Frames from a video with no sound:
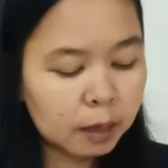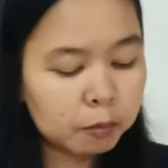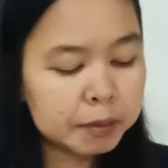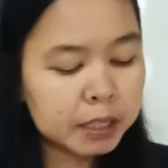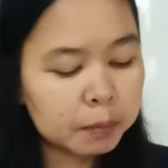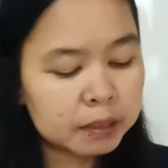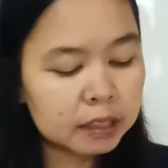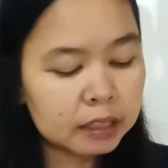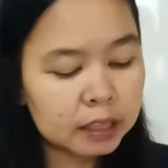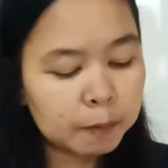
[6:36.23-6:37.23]
kamu bisa
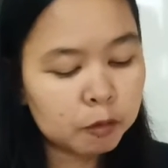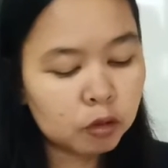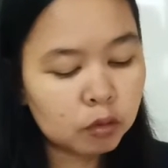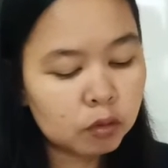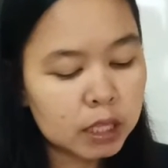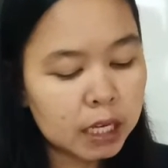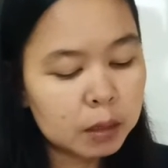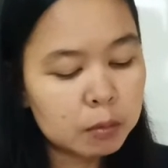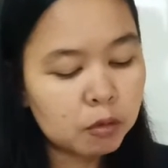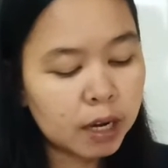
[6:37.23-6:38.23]
bercerita
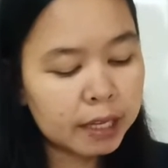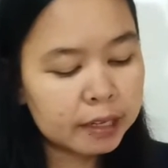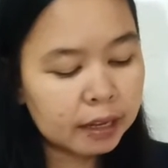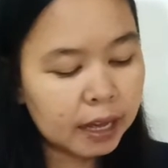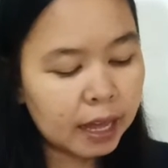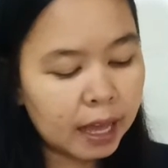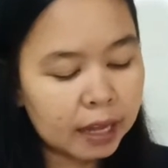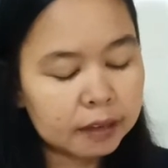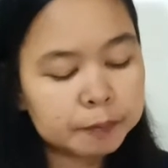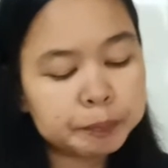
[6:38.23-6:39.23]
berurutan dimulai
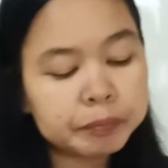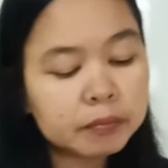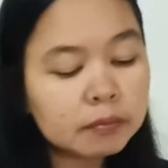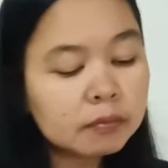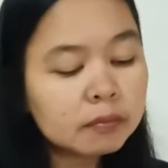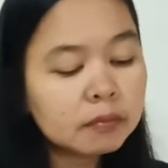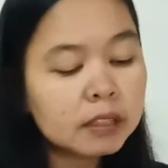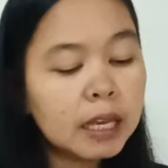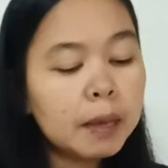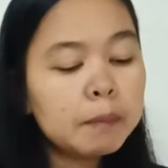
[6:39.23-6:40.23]
dengan
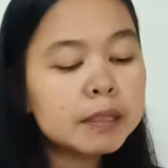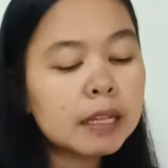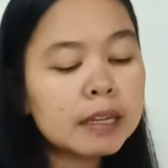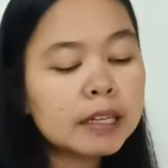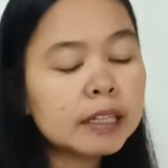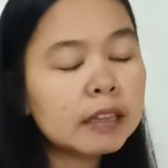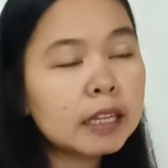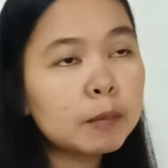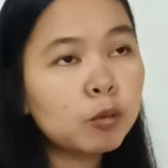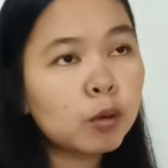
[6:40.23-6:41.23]
Misalnya
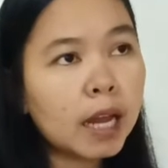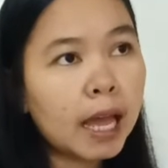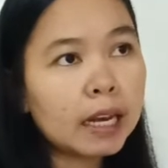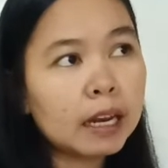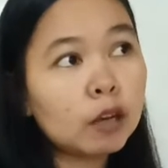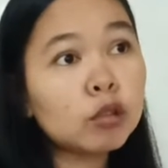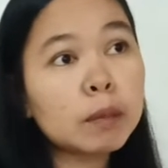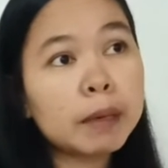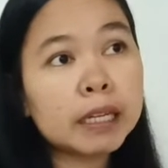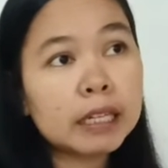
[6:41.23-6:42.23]
kita liburan, lalu
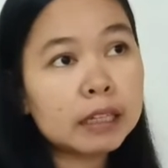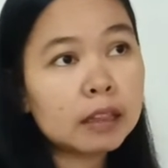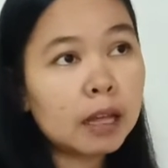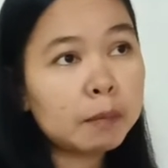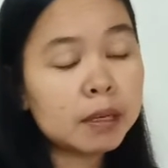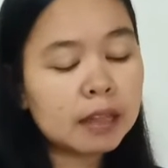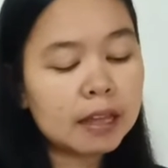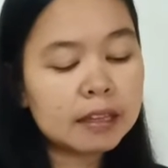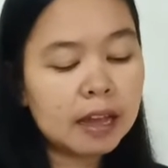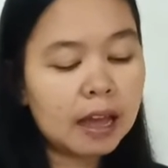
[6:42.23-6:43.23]
teman kita
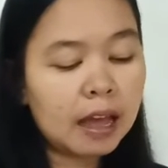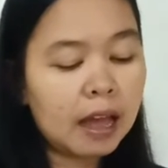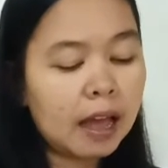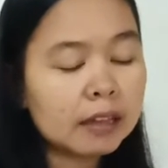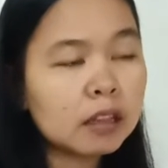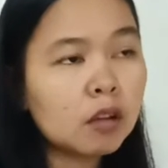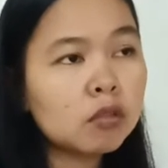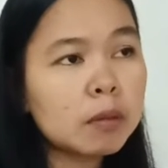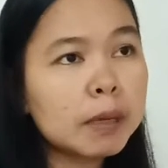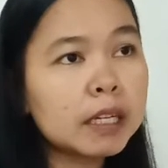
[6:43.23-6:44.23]
bertanya,
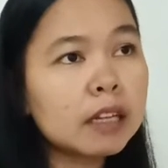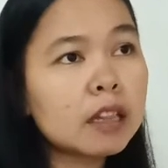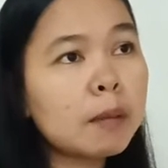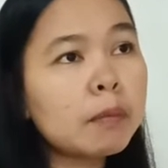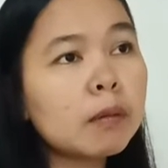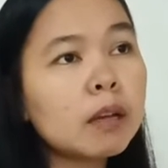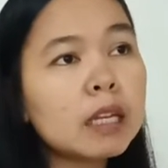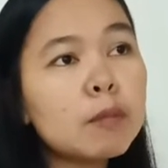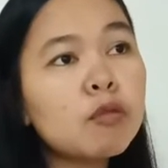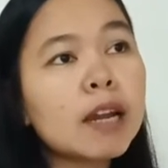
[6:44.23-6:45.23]
atau teman kita
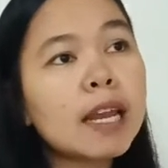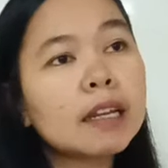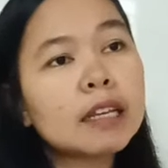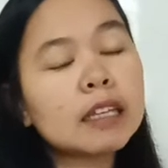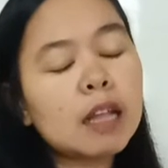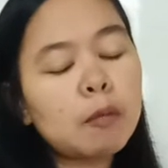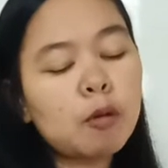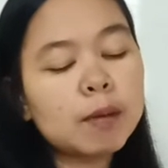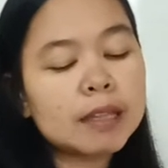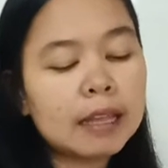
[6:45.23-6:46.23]
liburan, kita
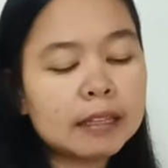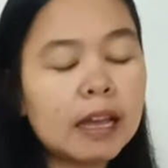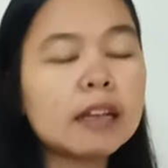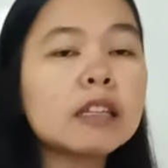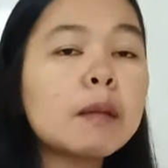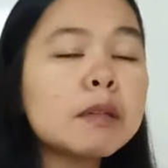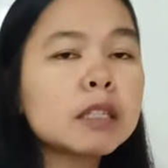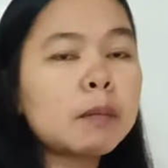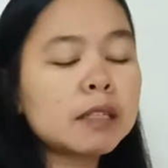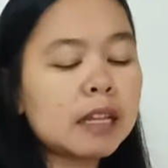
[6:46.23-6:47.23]
mau bertanya, kita
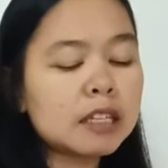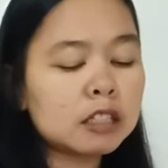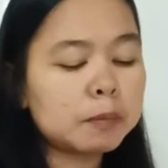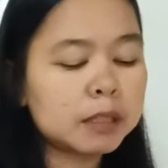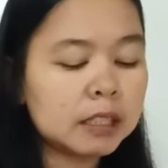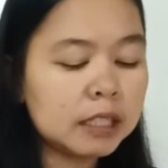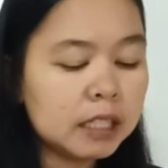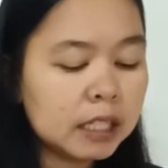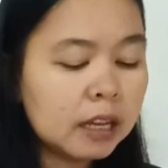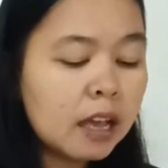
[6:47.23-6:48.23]
bisa bertanya seperti
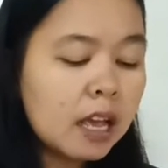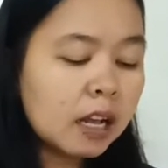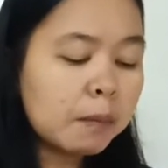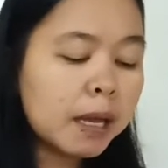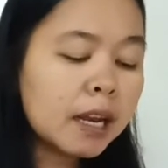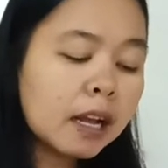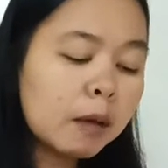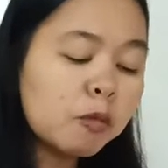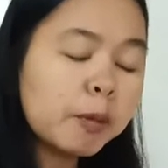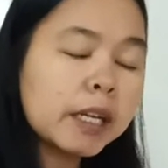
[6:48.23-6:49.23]
ini, kemana
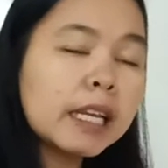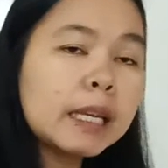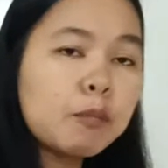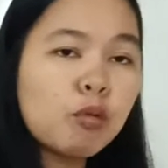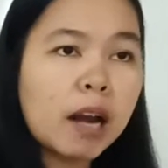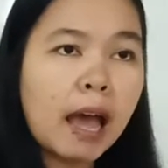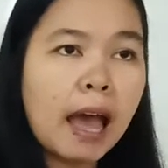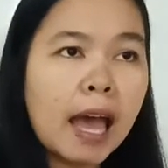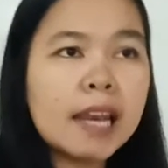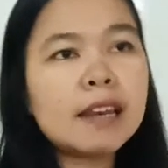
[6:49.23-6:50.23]
kamu pergi
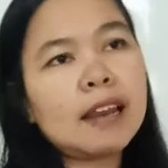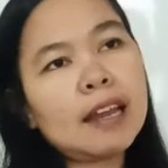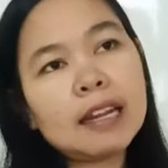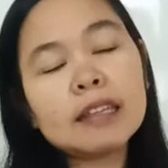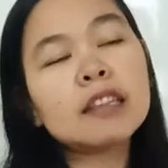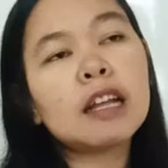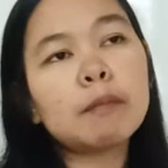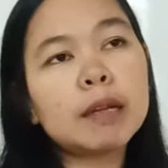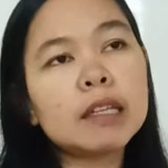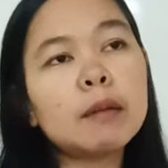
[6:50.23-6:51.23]
liburan? Nah, nanti
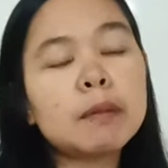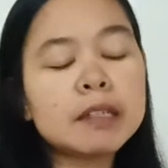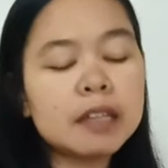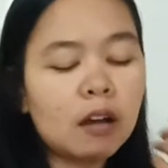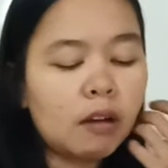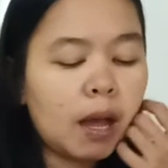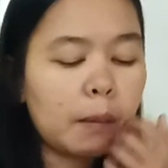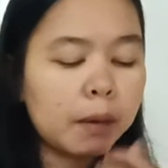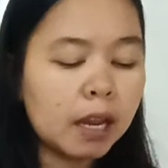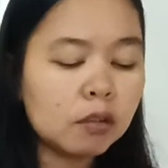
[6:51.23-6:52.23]
temannya
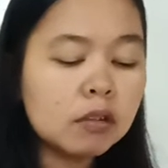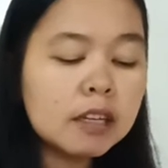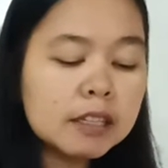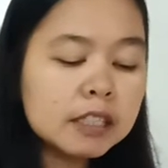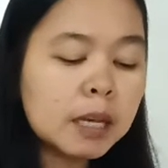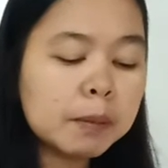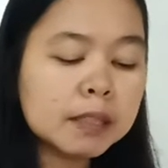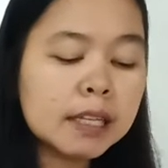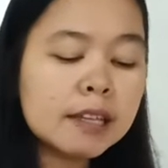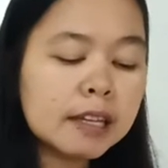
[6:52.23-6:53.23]
menjawab, lalu
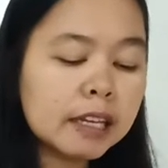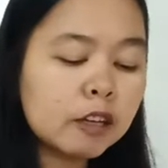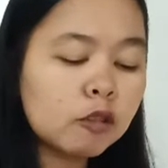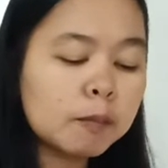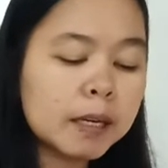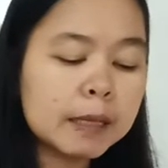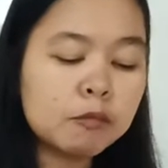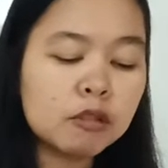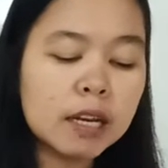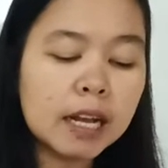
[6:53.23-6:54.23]
siapa saja yang ikut
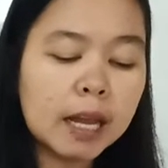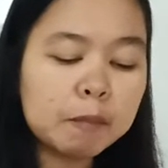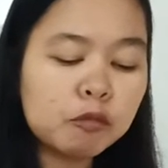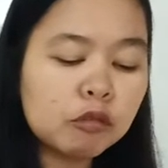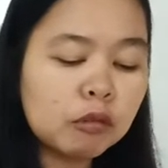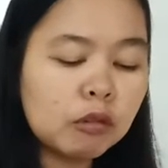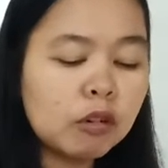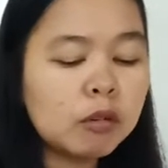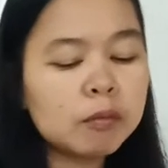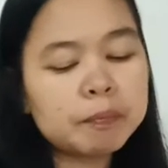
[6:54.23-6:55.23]
berlibur denganmu?
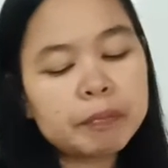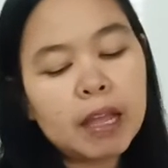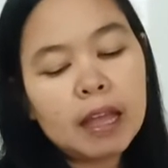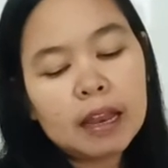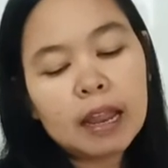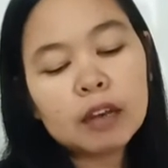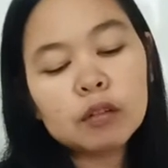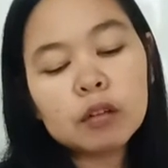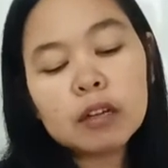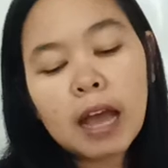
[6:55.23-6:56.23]

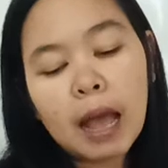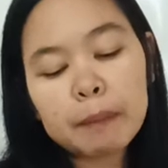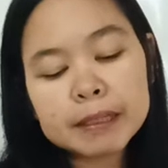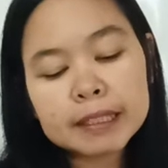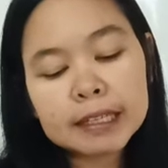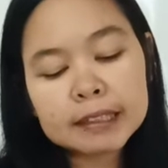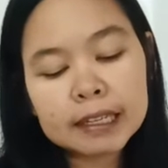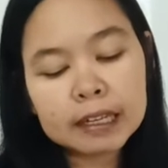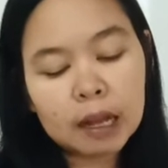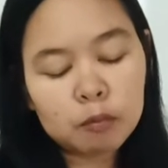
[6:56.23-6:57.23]
Lalu, apa saja
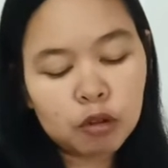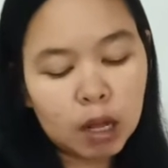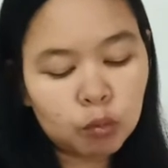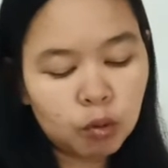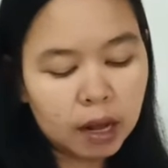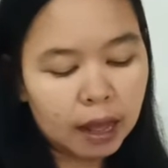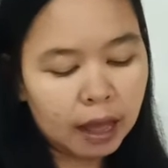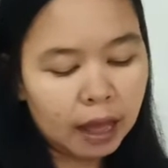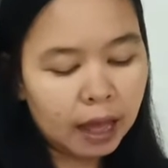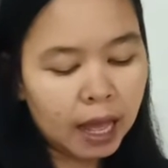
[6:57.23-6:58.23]
yang kamu
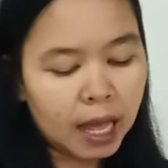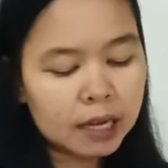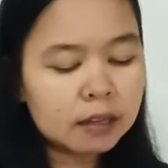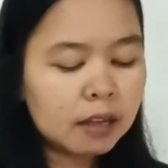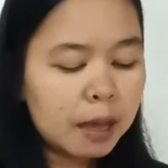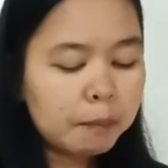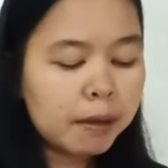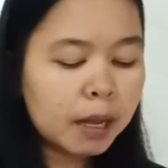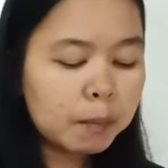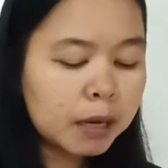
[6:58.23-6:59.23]
lakukan?
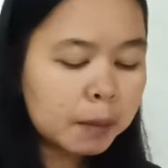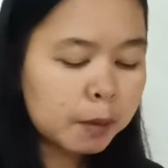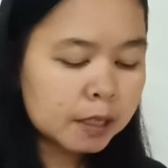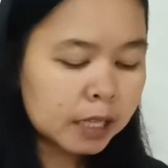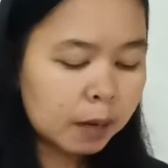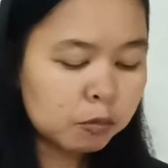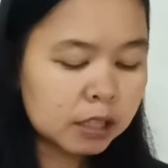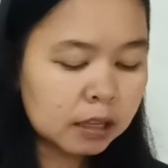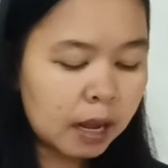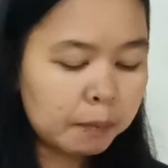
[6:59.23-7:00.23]
Bagaimana perasaanmu
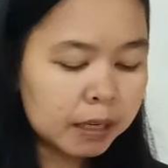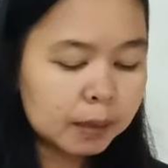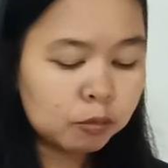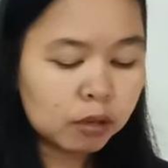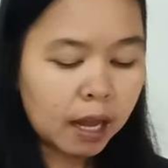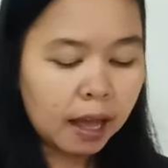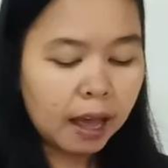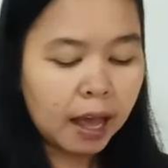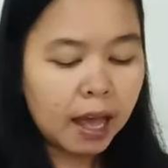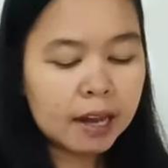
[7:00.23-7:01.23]
selama
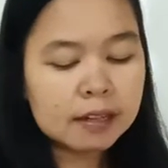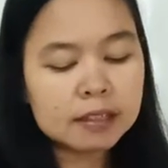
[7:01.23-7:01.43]
liburan?